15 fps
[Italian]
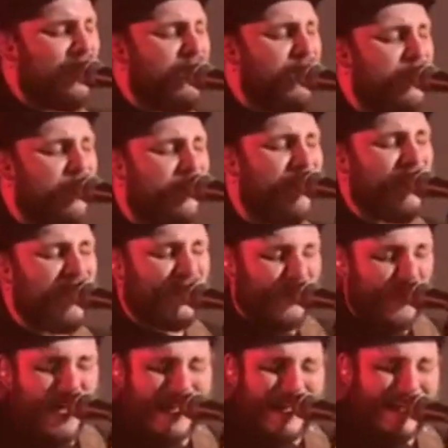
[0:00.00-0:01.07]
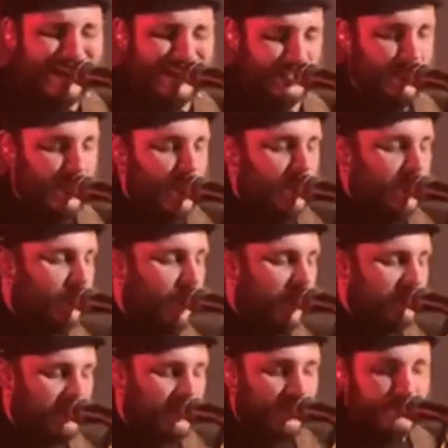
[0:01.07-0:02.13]
invece qua ho dovuto cercare un
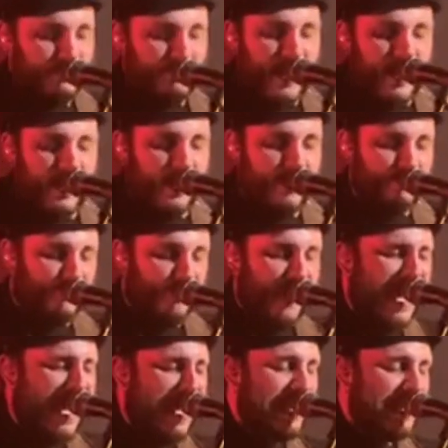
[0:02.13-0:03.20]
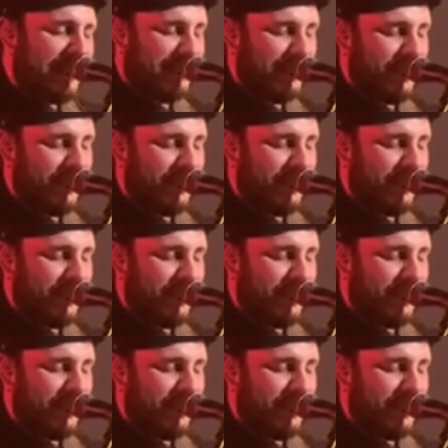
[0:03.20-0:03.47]
po' dei posti segreti.